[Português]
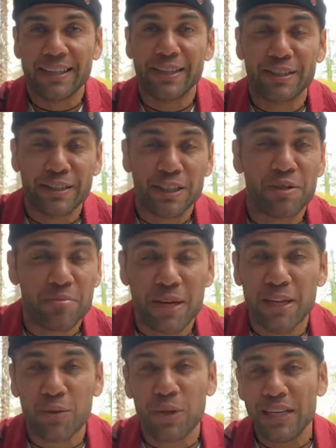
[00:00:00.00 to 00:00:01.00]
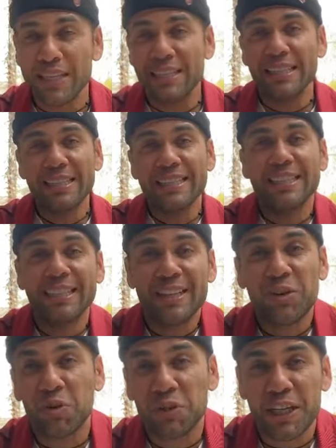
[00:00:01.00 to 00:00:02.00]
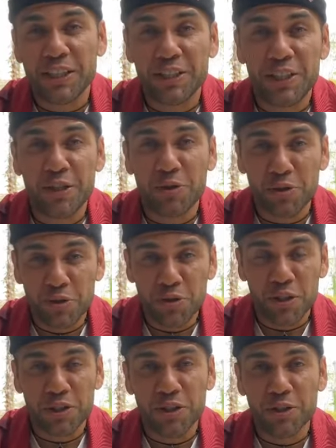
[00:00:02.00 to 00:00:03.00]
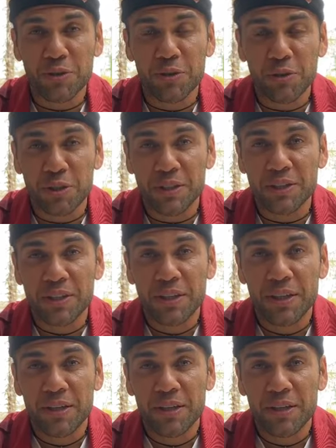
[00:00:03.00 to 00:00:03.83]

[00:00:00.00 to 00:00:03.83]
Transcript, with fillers: que esse sentimento ele contagie todos nós tricolores